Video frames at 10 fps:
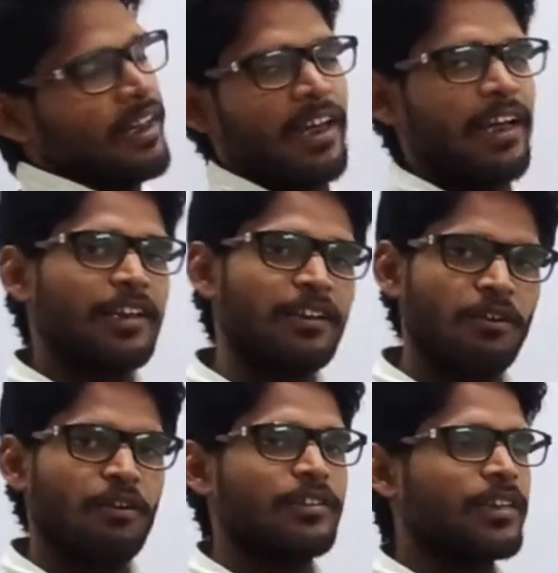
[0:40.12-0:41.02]
एक ही
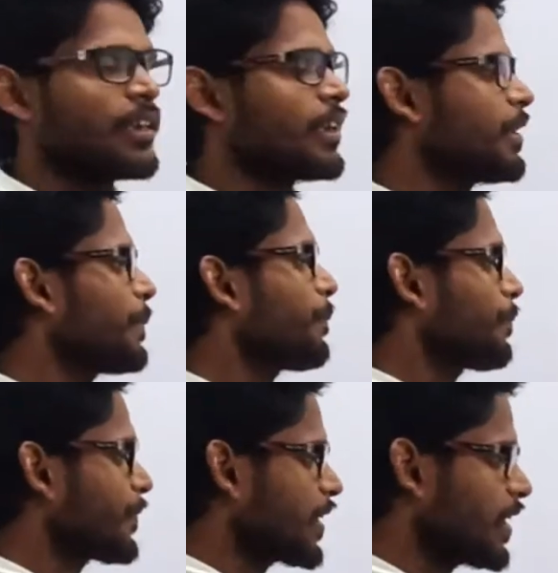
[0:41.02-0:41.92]
लॉजिक है
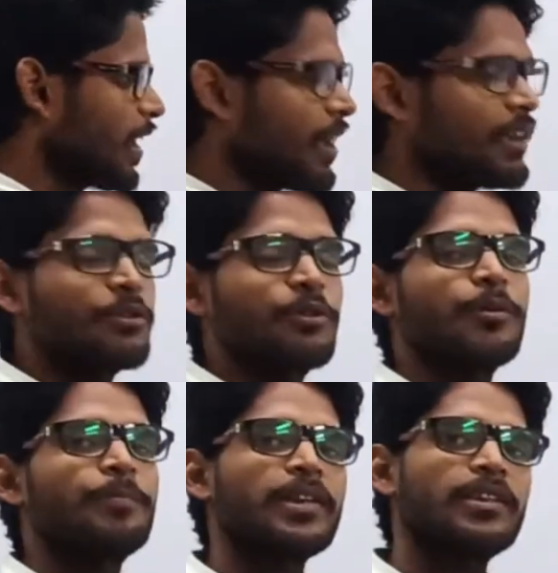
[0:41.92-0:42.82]
क्या है
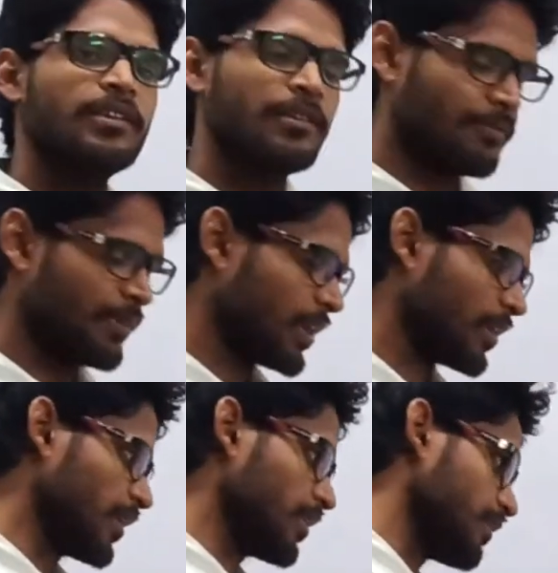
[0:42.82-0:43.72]
द्विपद
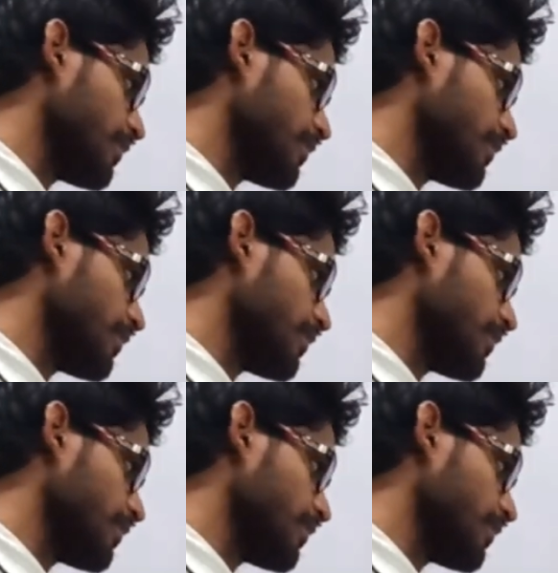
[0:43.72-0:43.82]
वंटन